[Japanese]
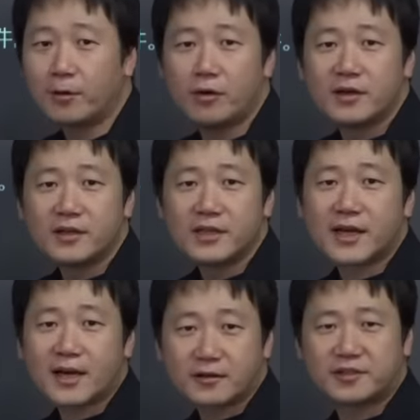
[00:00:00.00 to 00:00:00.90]
も行
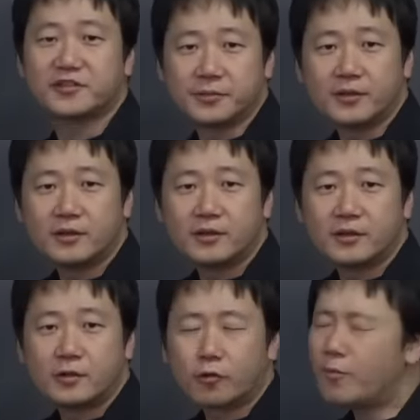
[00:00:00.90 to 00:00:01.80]
かなくて済む
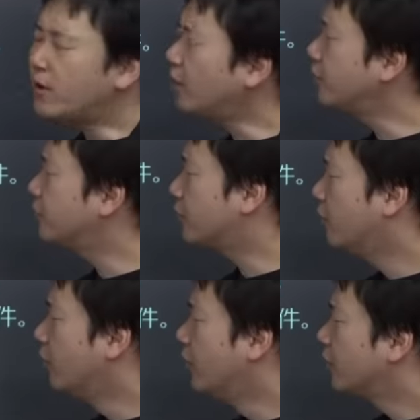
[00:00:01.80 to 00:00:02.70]
細かく言う
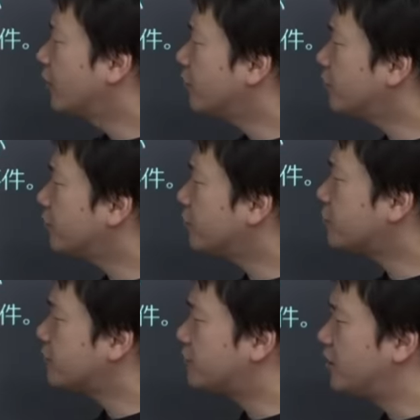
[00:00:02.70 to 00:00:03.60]
と遣唐
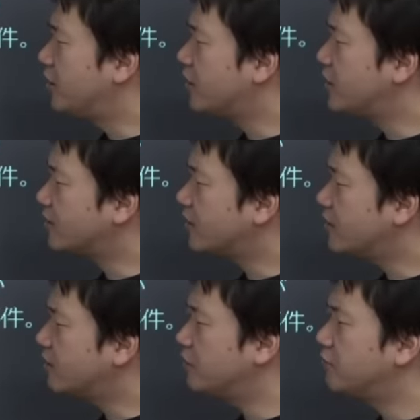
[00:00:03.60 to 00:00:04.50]
使として行きなさ
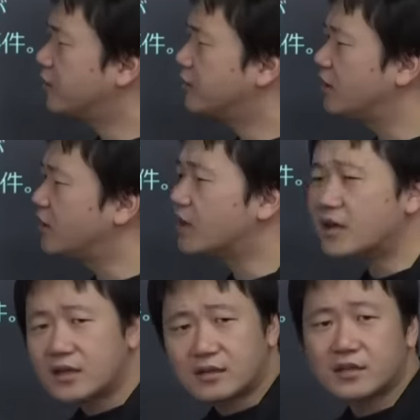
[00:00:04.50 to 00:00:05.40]
いって言われて行か
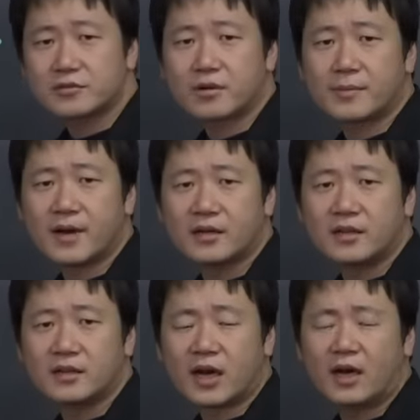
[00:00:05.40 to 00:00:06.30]
なかった人が前
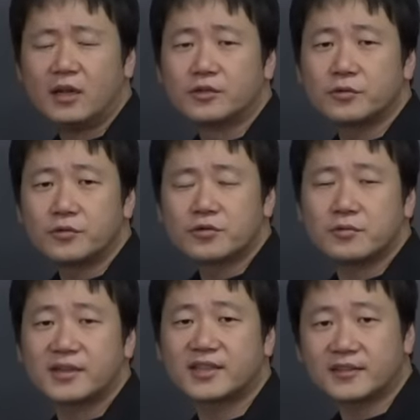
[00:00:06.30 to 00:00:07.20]
にいたその
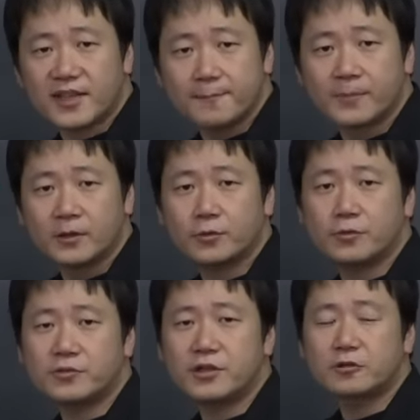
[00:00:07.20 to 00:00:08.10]
人は左遷
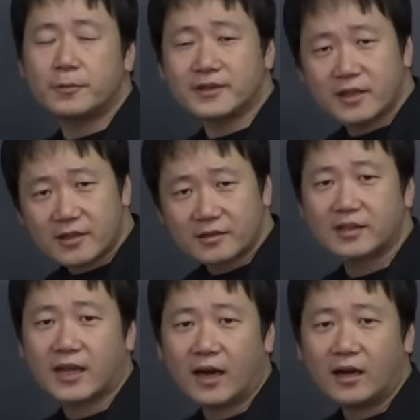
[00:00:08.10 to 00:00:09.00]
遠くに飛ばされちゃっ
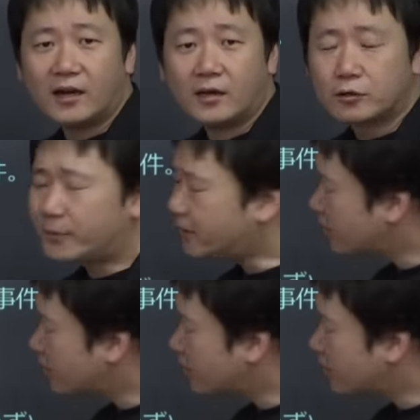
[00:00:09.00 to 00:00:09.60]
てた飛ばさ